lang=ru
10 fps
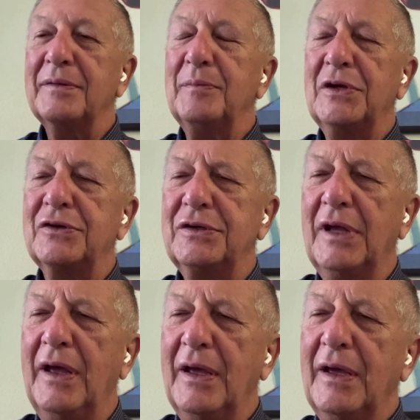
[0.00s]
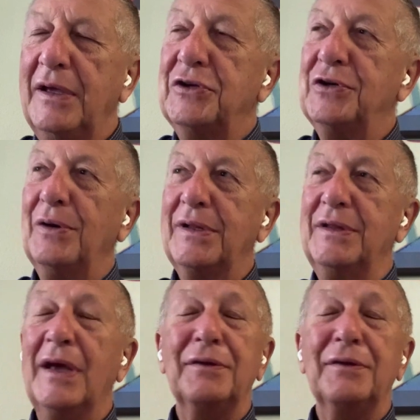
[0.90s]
Смешно. Еще одна